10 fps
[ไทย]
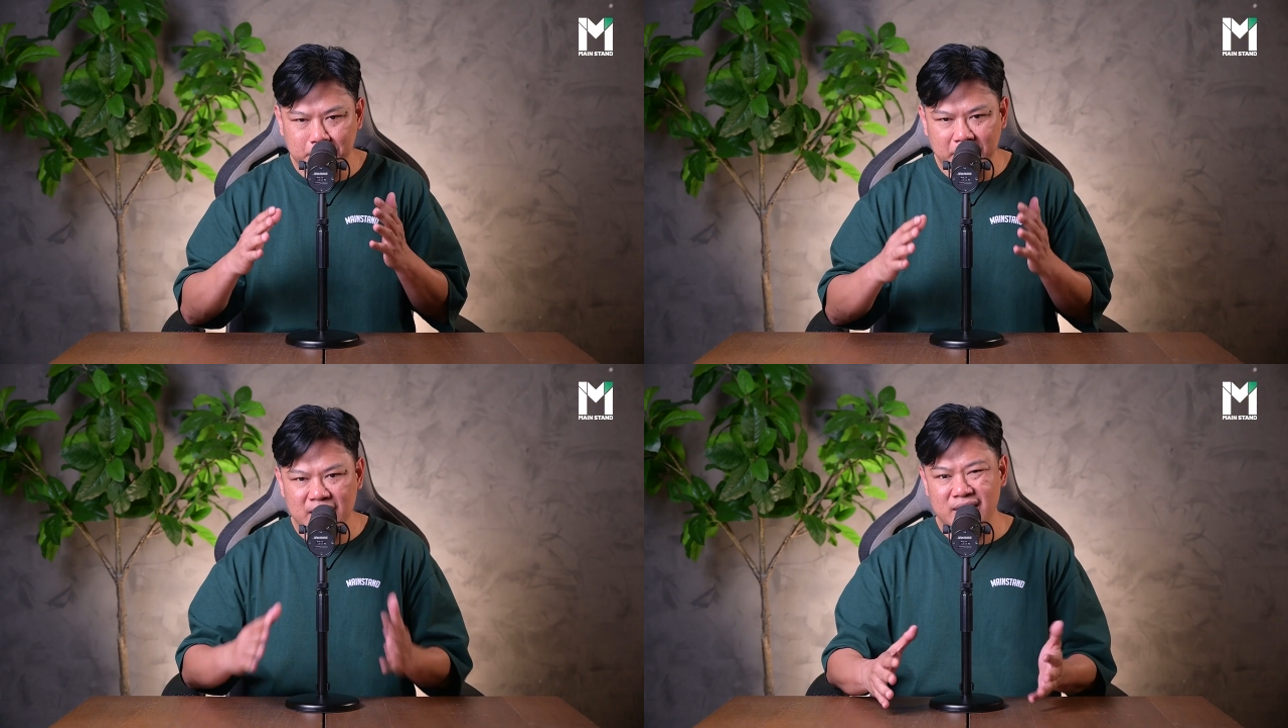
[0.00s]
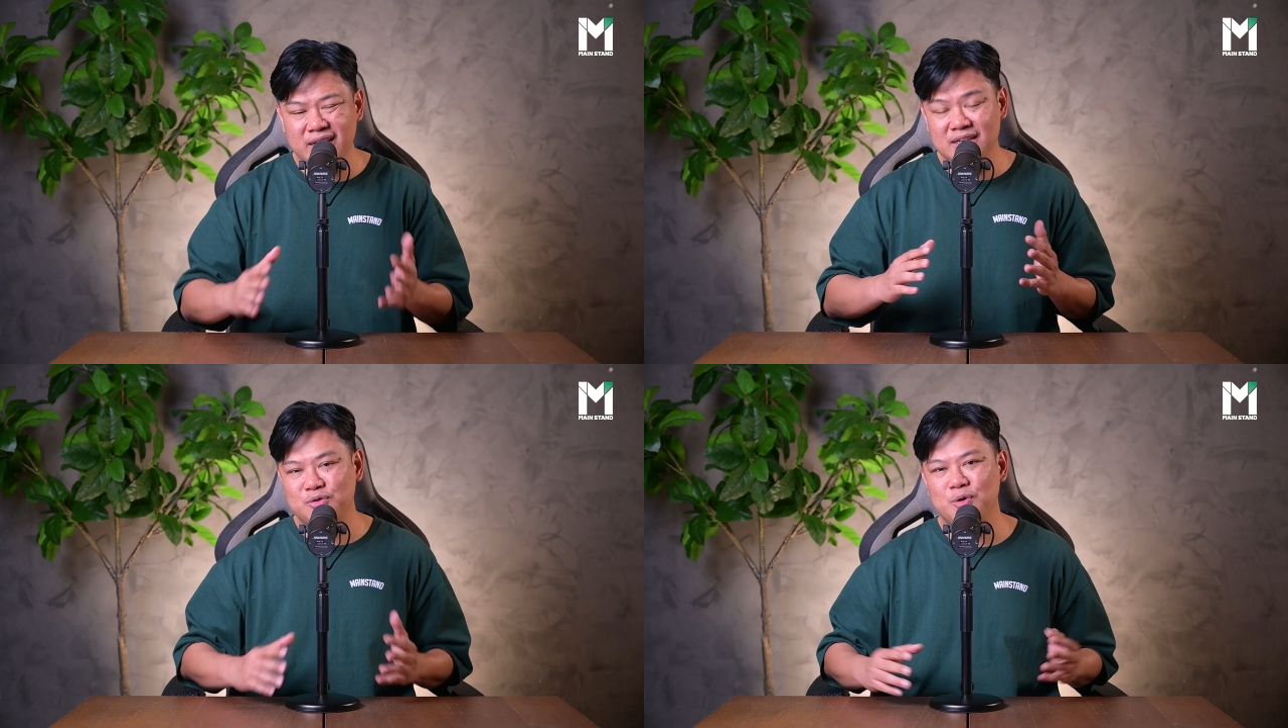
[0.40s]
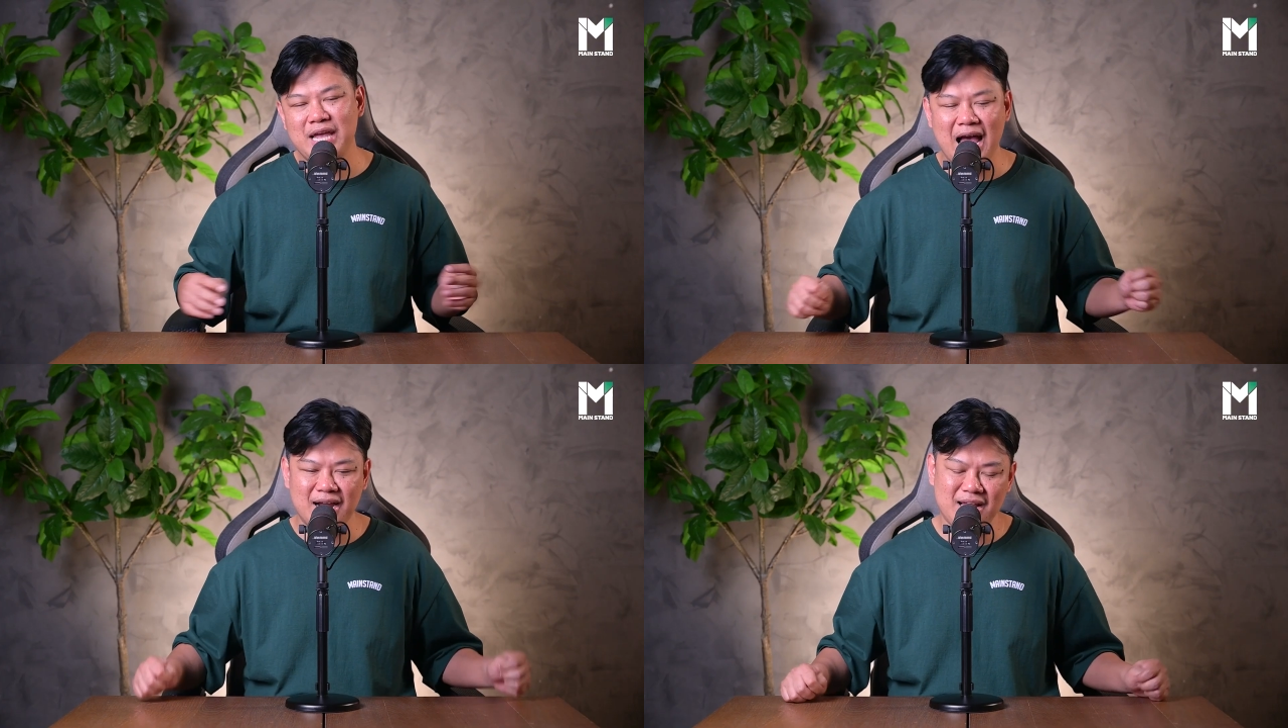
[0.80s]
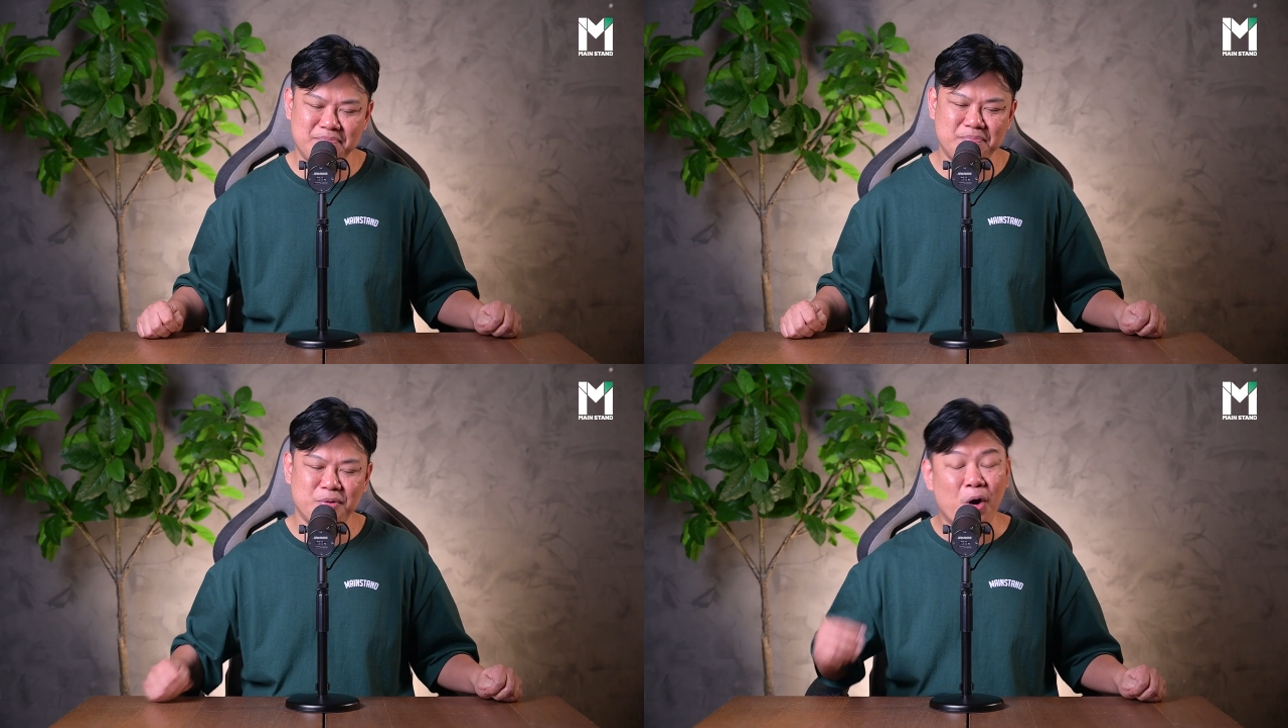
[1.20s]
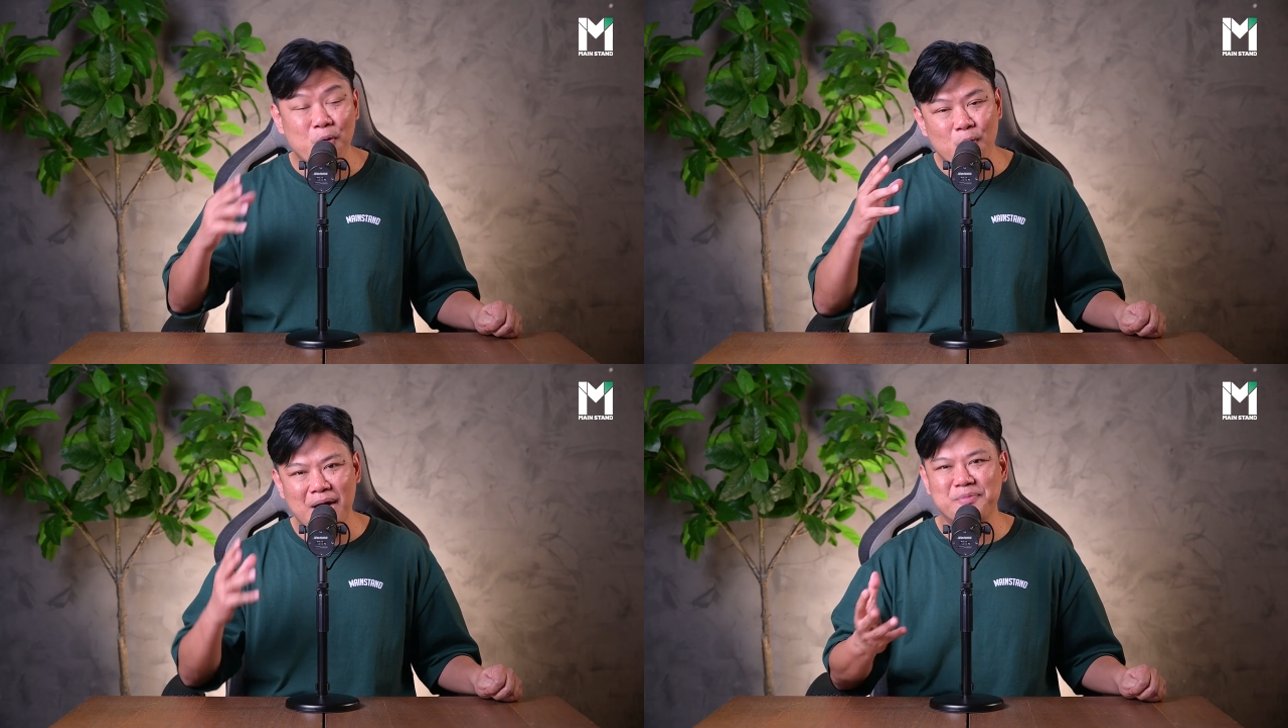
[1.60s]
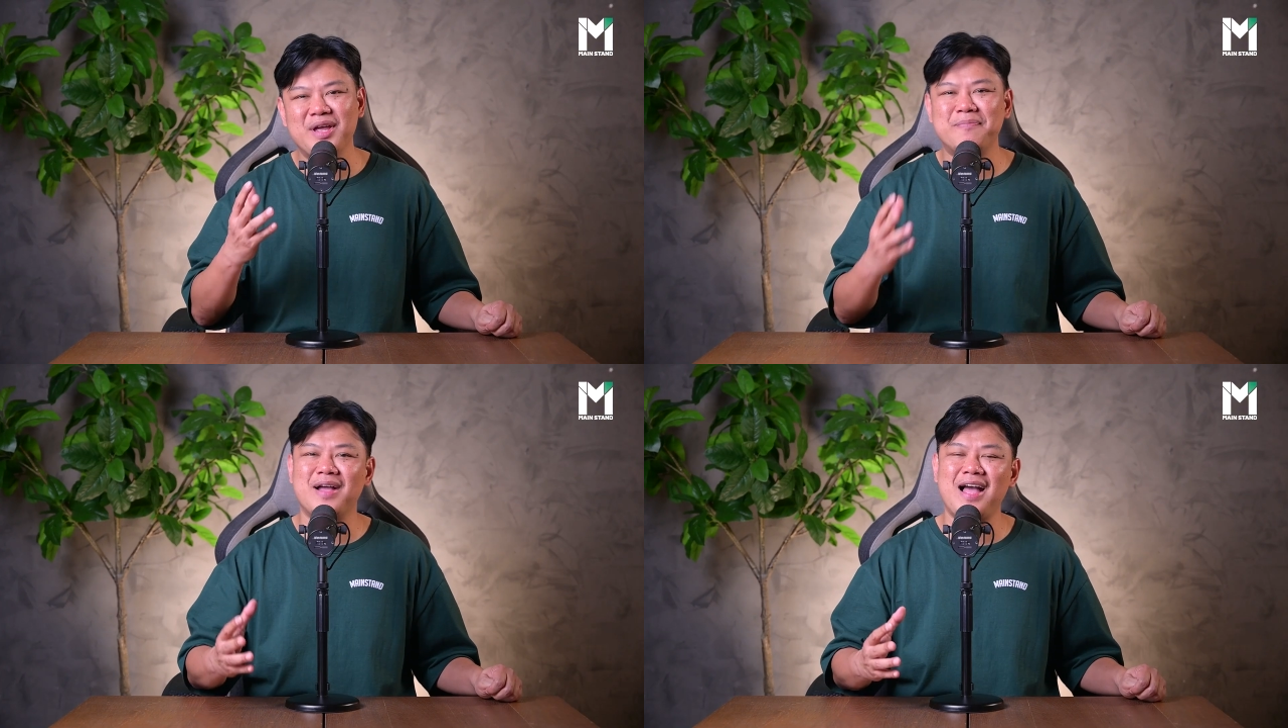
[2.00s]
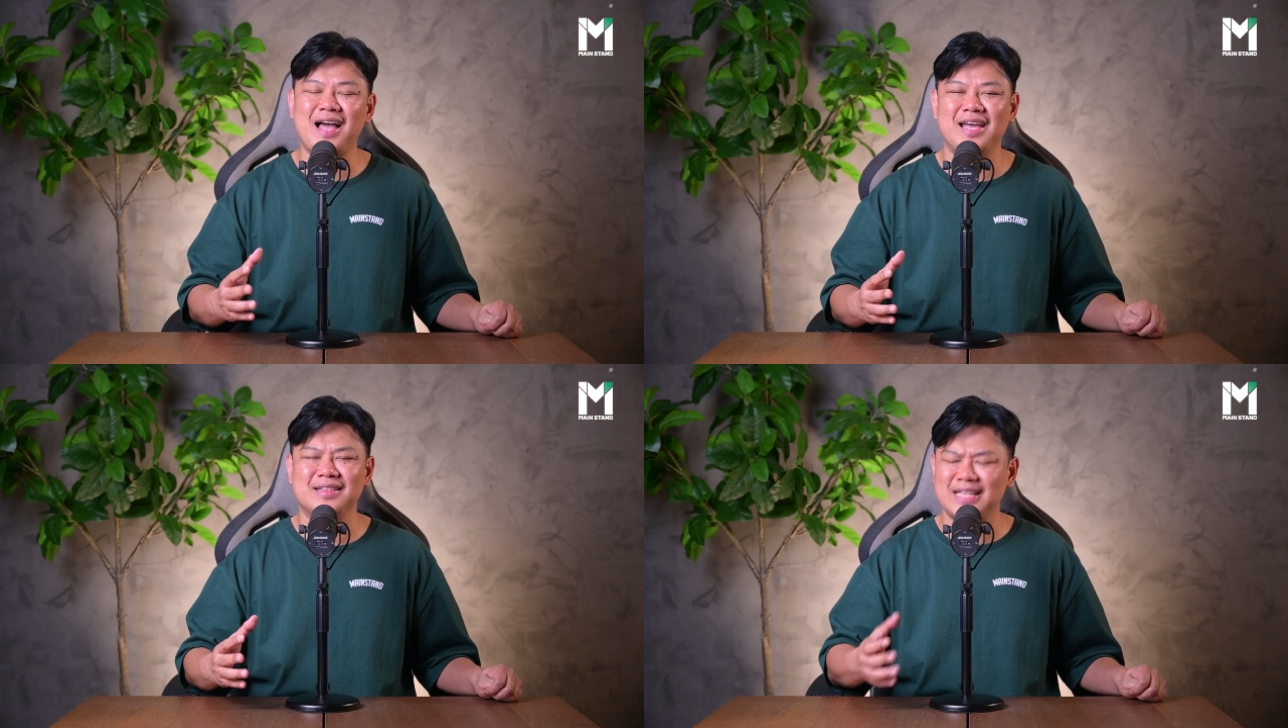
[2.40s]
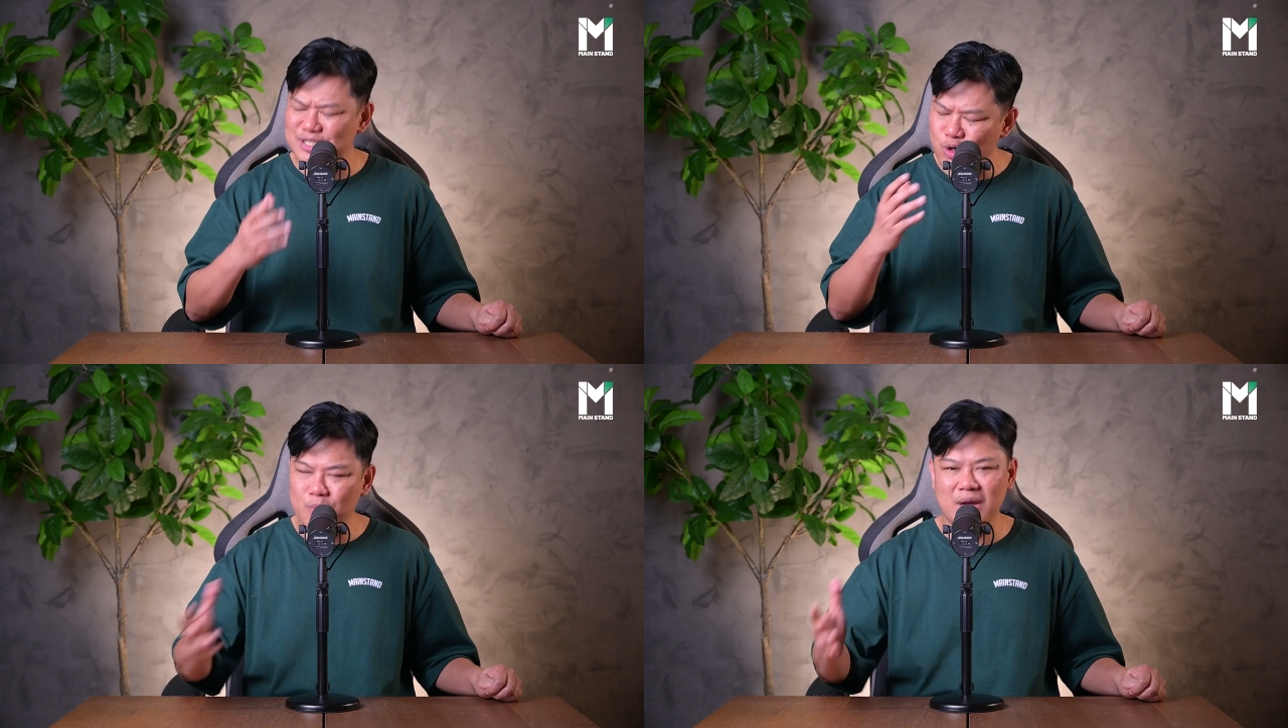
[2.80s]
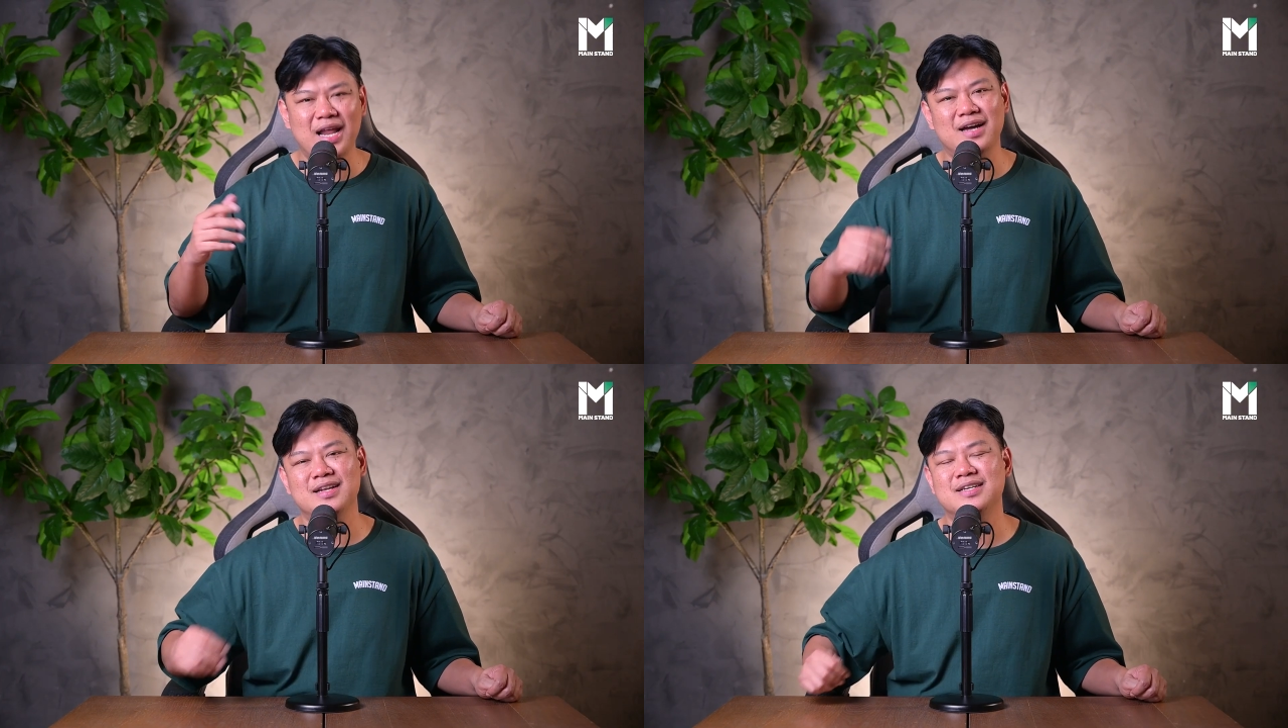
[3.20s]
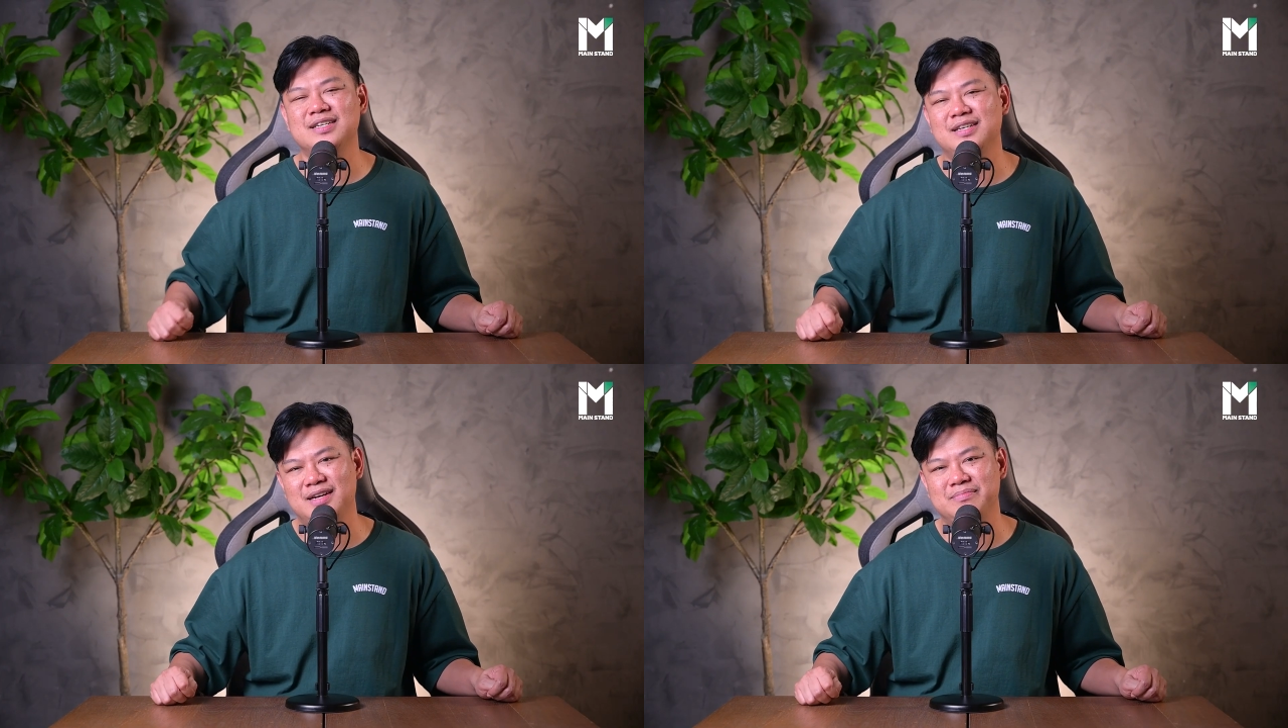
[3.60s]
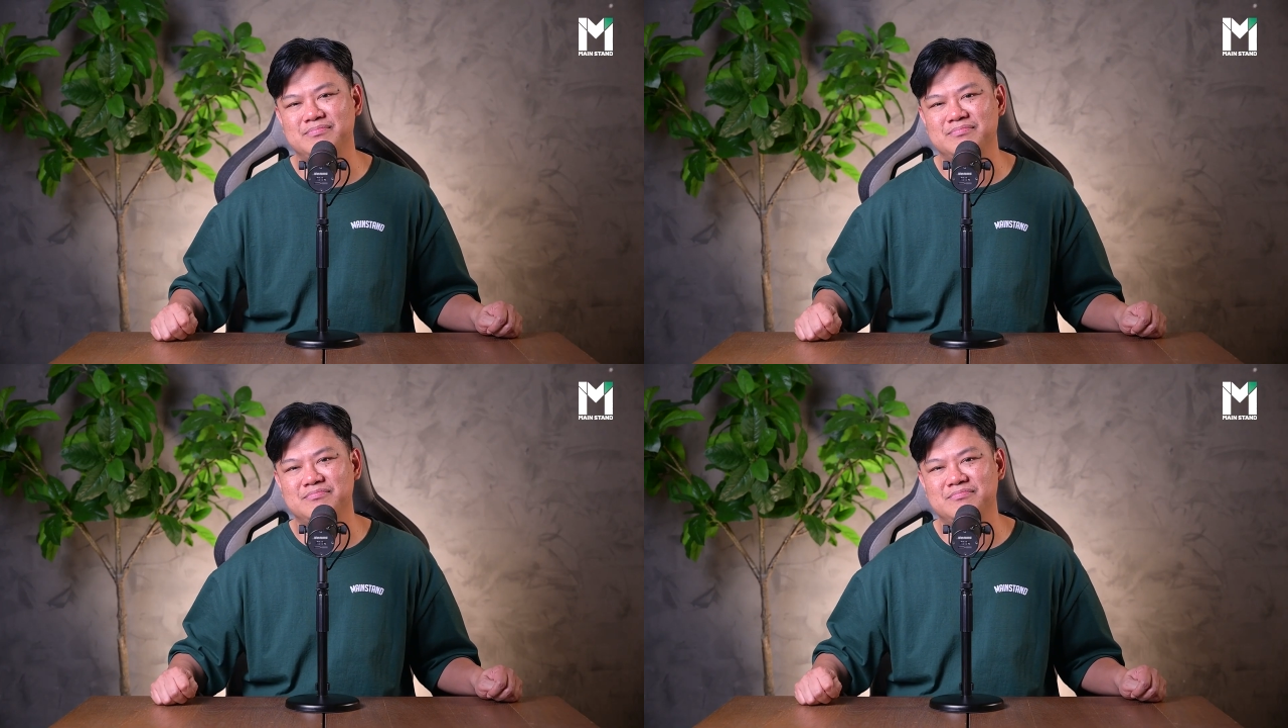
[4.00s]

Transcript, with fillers: เป็นอีกหนึ่งตัวอย่างครับของความเรียบง่ายแต่ทรงพลังเหลือเกินครับ